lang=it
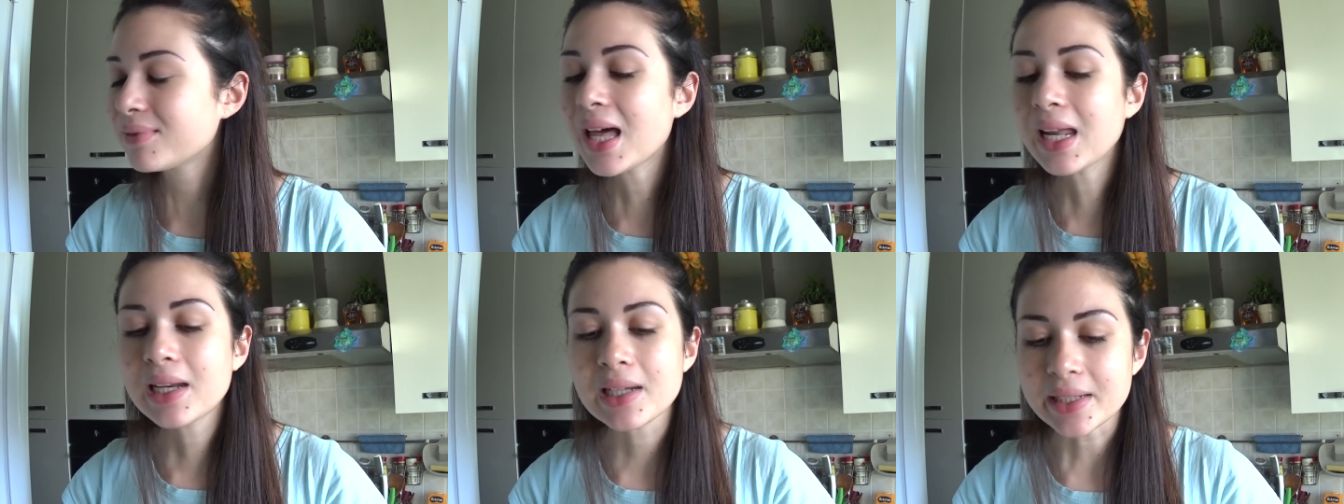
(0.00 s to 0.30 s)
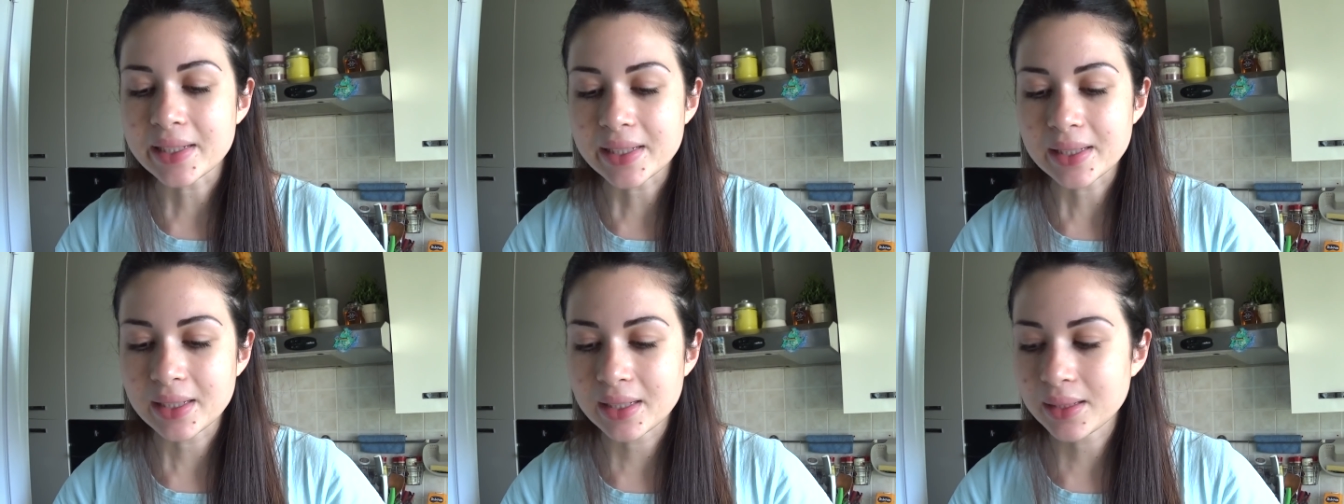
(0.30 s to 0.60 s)
da
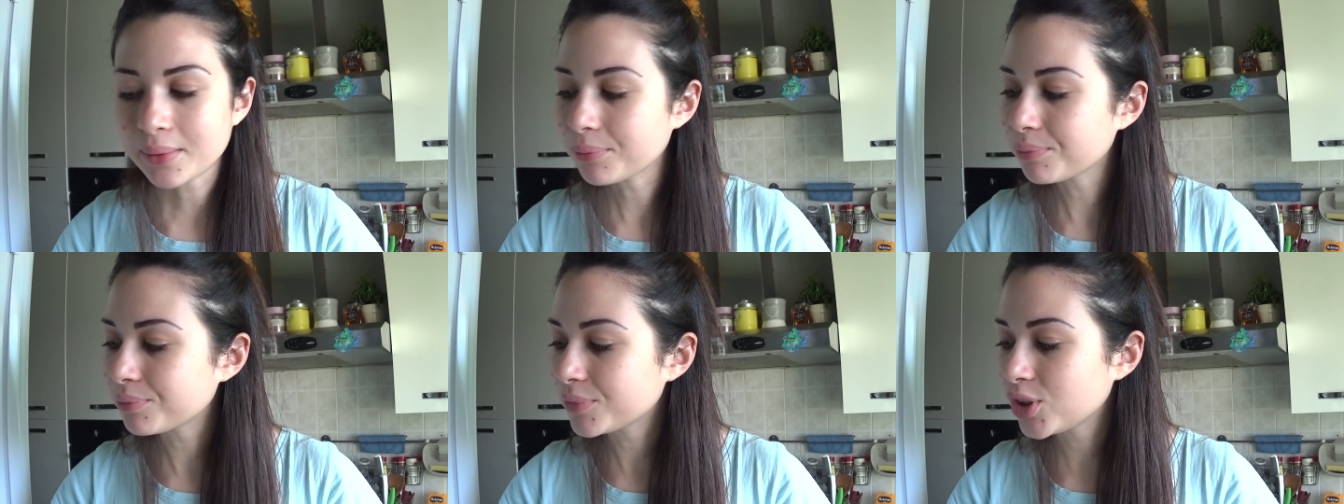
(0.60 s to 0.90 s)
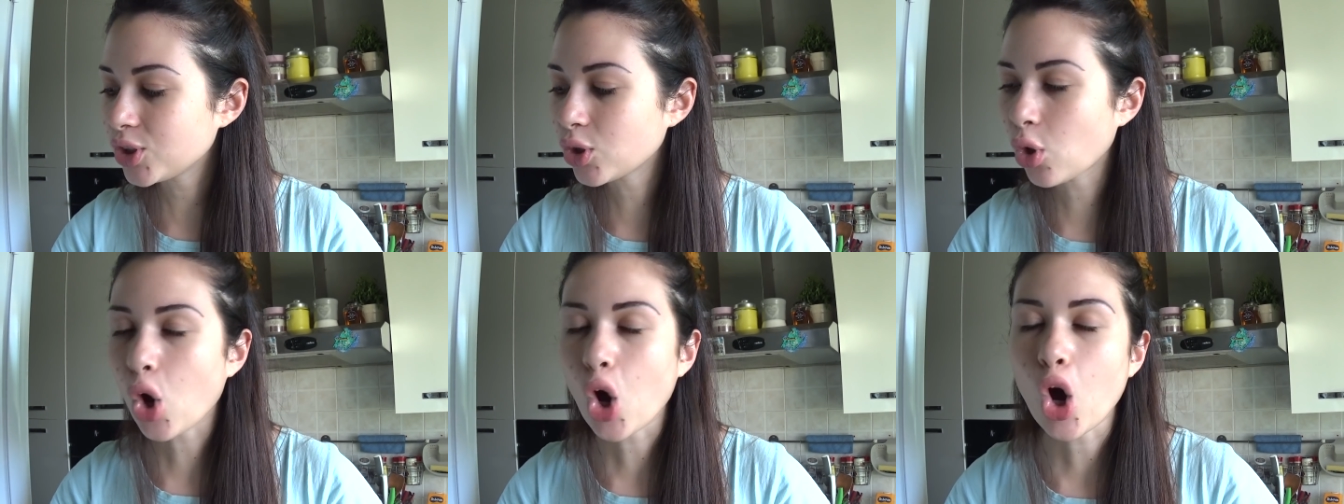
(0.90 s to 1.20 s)
lì
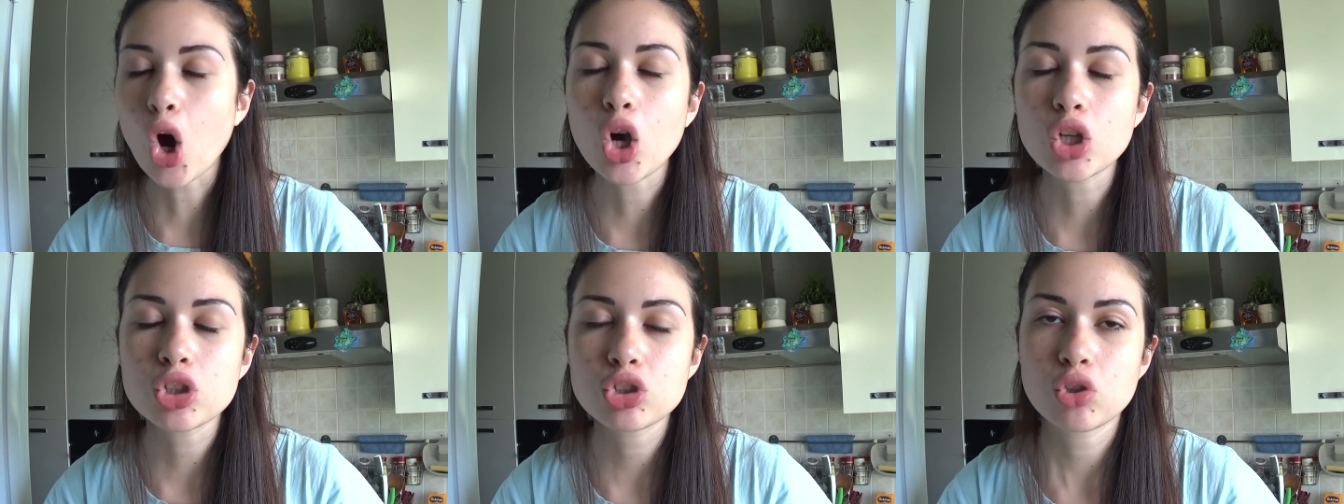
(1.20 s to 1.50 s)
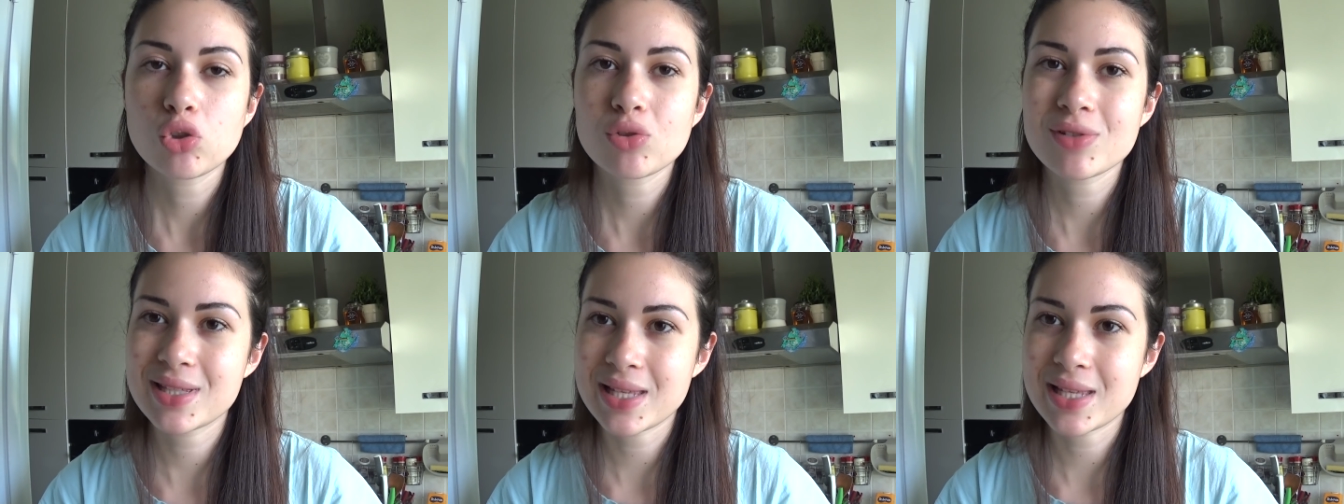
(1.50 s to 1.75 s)
io odio lo